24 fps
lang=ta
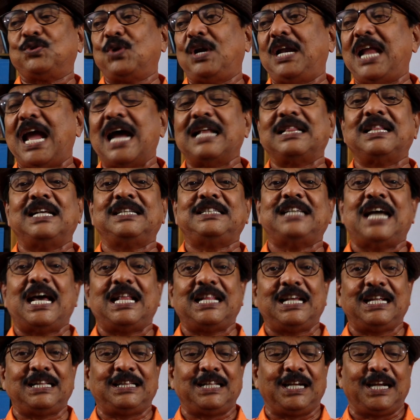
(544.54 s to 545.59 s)
சொல்லி அந்த
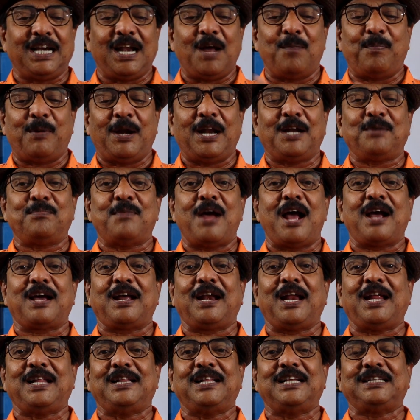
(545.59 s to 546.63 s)
ஜாதகத்துக்கு நான் பலன்
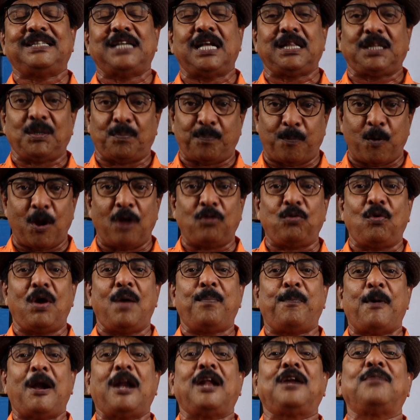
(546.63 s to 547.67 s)
பார்க்குறேன் இந்த ஜாதத்துக்கு பொதுவாக
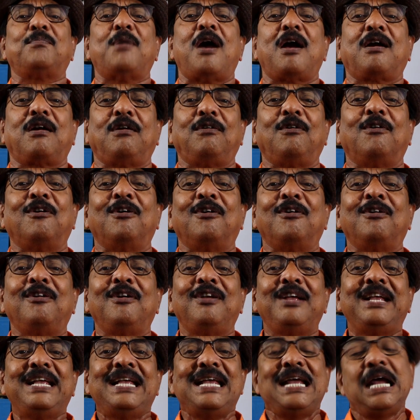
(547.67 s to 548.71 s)
பலன் பார்க்கணும்
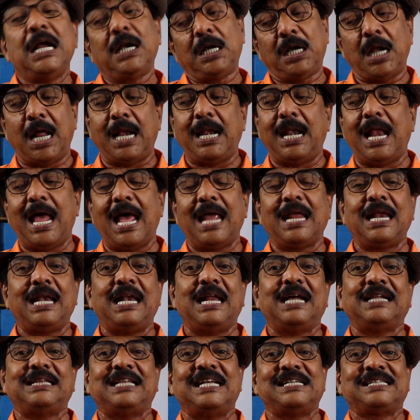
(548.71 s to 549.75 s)
நல்லா
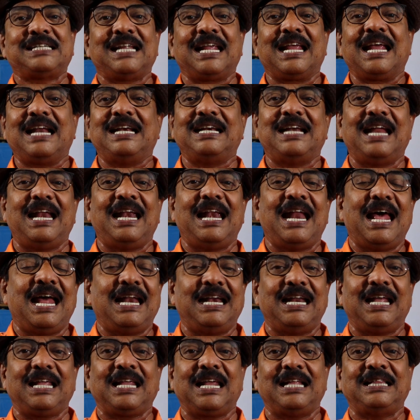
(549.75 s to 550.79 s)
இல்லை திசைகள் நல்லா
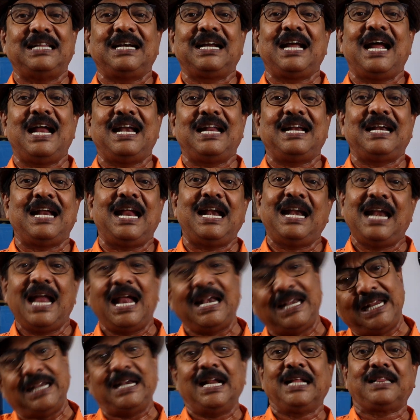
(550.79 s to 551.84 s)
இல்லை எதிர்காலம் நல்லா
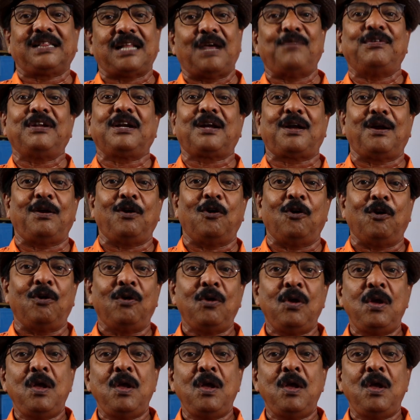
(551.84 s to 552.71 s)
இல்லைன்னா தவிர்க்கணும்